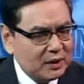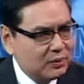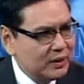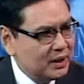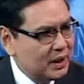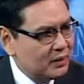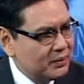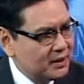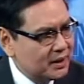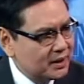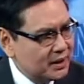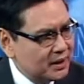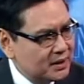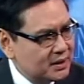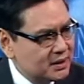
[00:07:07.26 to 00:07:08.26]
are we now in the
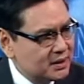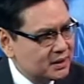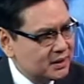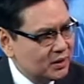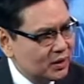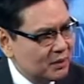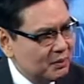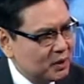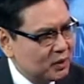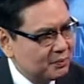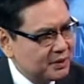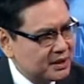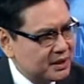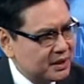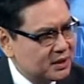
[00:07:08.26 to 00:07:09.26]
case? You're about to
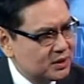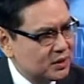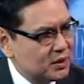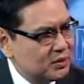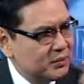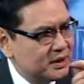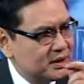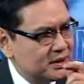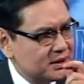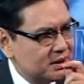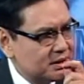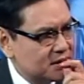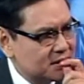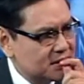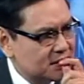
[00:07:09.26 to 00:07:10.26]
present your own
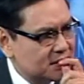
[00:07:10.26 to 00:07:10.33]
witnesses?